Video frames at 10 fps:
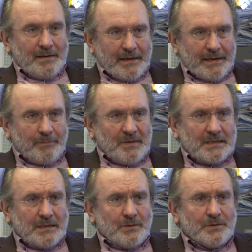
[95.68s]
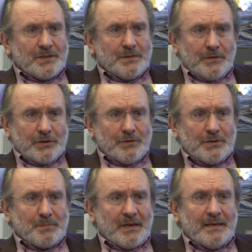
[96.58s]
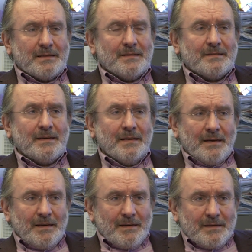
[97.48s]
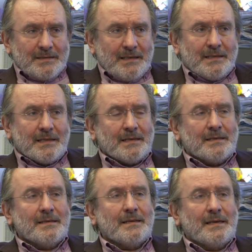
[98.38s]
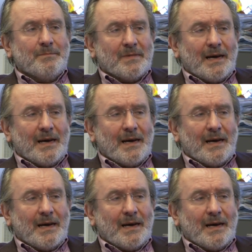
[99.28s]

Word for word: Die Ergebnisse unseres Forschungsprojektes sind dann im